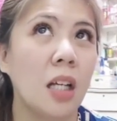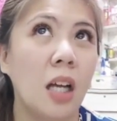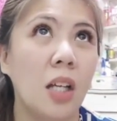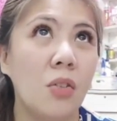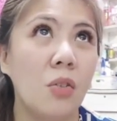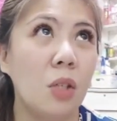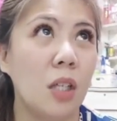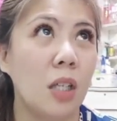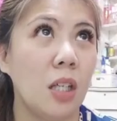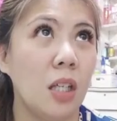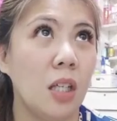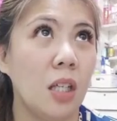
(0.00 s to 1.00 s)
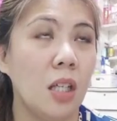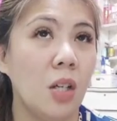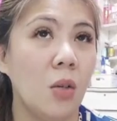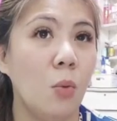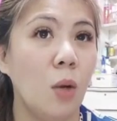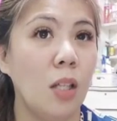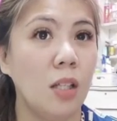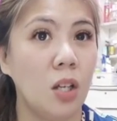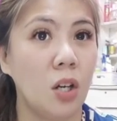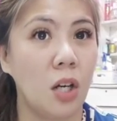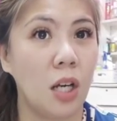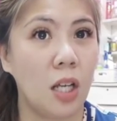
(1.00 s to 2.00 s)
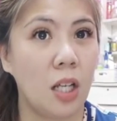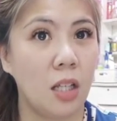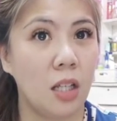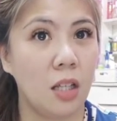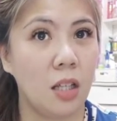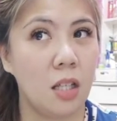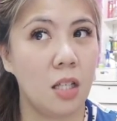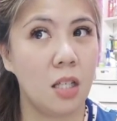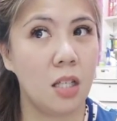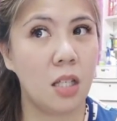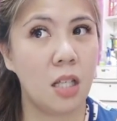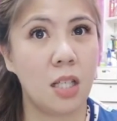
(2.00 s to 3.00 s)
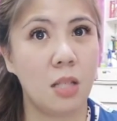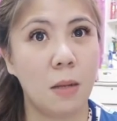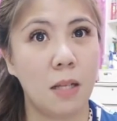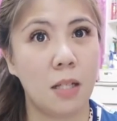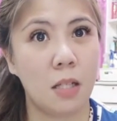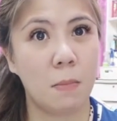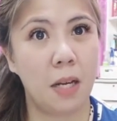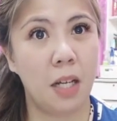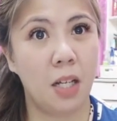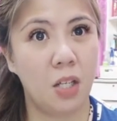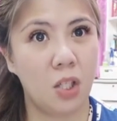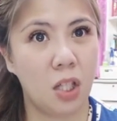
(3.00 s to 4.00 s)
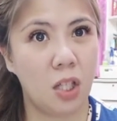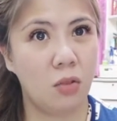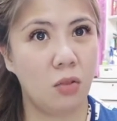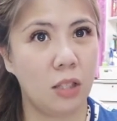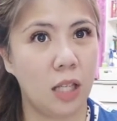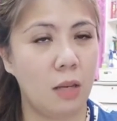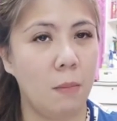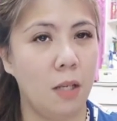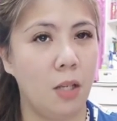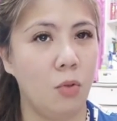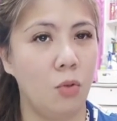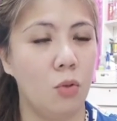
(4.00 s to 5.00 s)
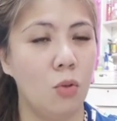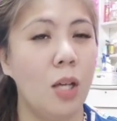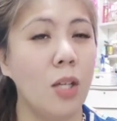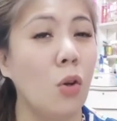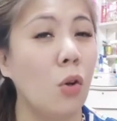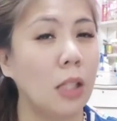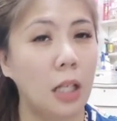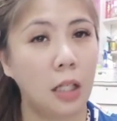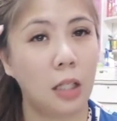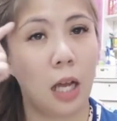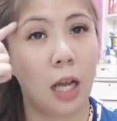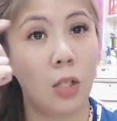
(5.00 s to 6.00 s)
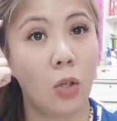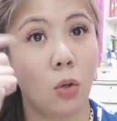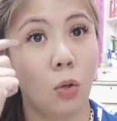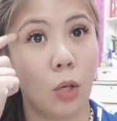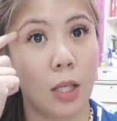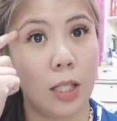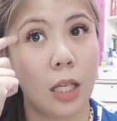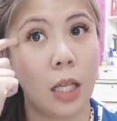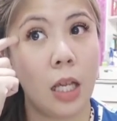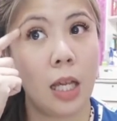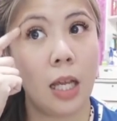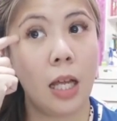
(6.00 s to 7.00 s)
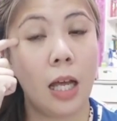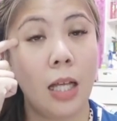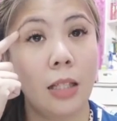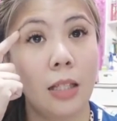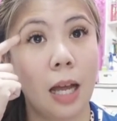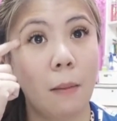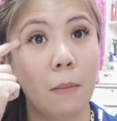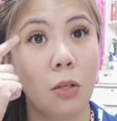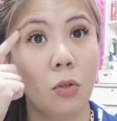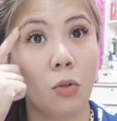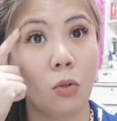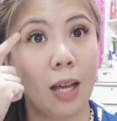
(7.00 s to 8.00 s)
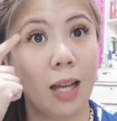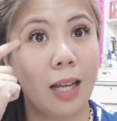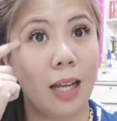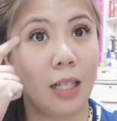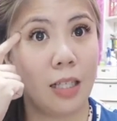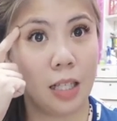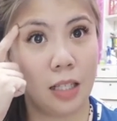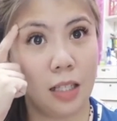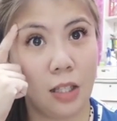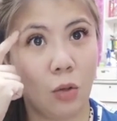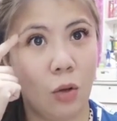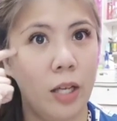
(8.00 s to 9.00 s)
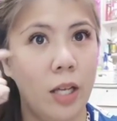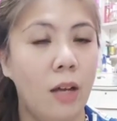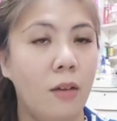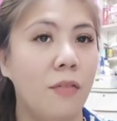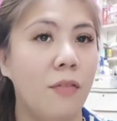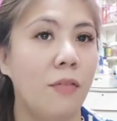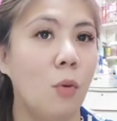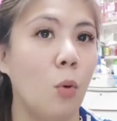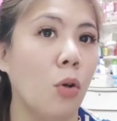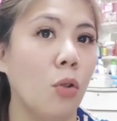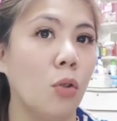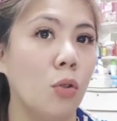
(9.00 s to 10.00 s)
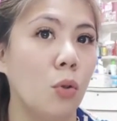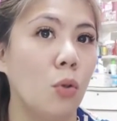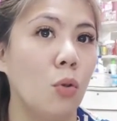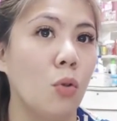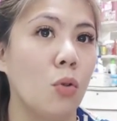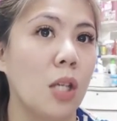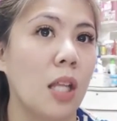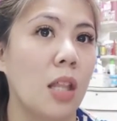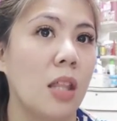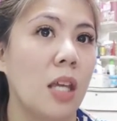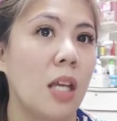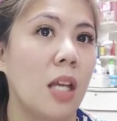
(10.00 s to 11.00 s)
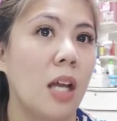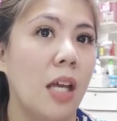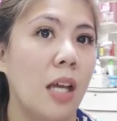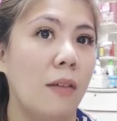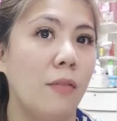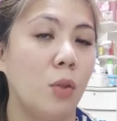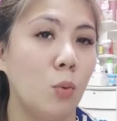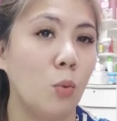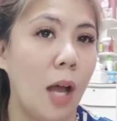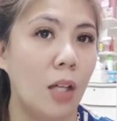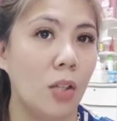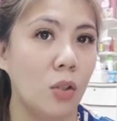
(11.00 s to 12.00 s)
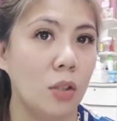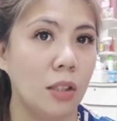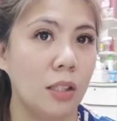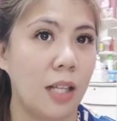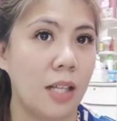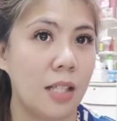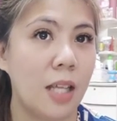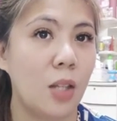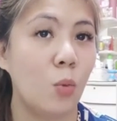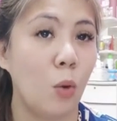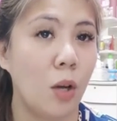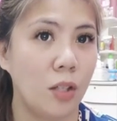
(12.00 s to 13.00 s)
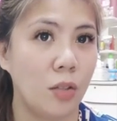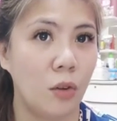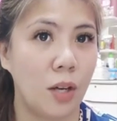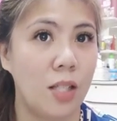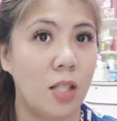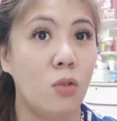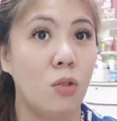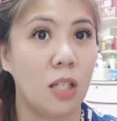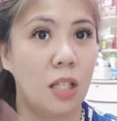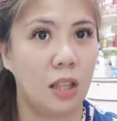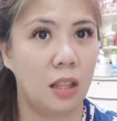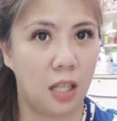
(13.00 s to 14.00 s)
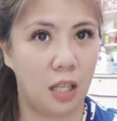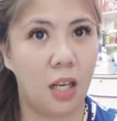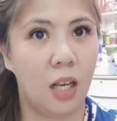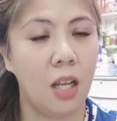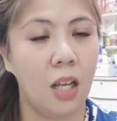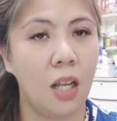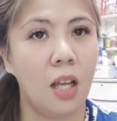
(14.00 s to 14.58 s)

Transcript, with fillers: ano eh, one year and six months pa lang siya nung time na yon So, ayoko talaga, ayoko. Kasi, ang dami kong alaga dito. I have four dogs and then I have two adult cats and one rescue kitten.